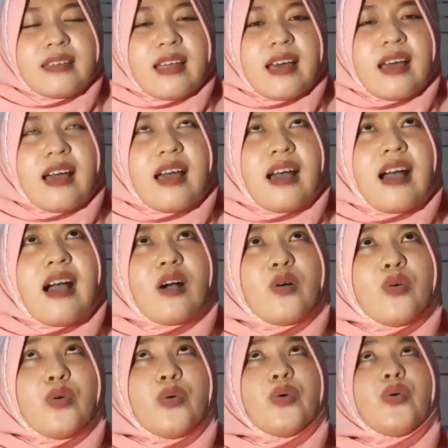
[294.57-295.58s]
Nah,
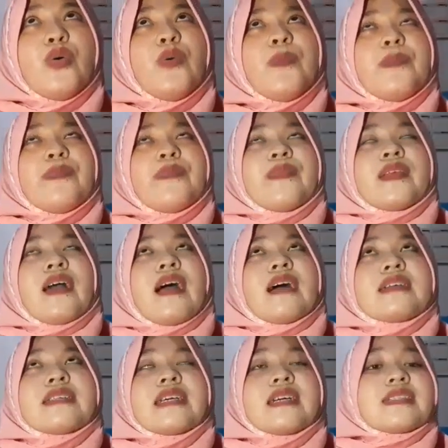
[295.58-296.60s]
aku
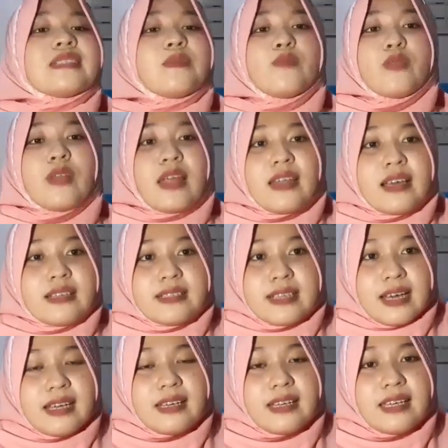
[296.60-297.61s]
kasih kesimpulan
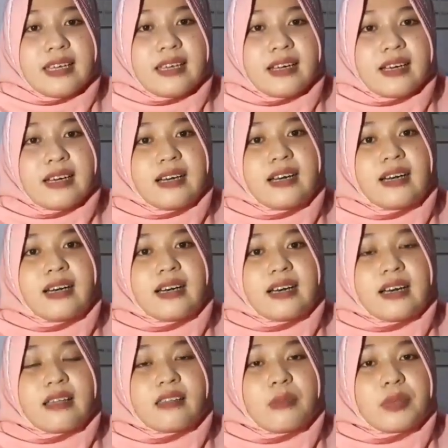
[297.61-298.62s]
aja nih ke
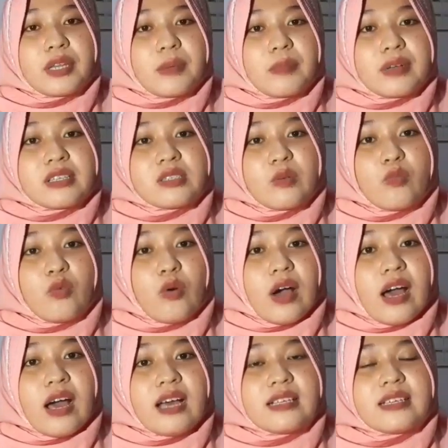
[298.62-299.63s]
teman-teman
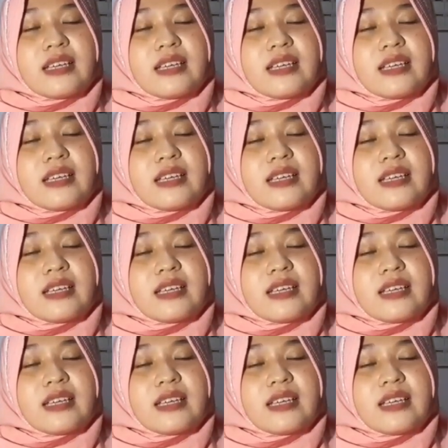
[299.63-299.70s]
semua.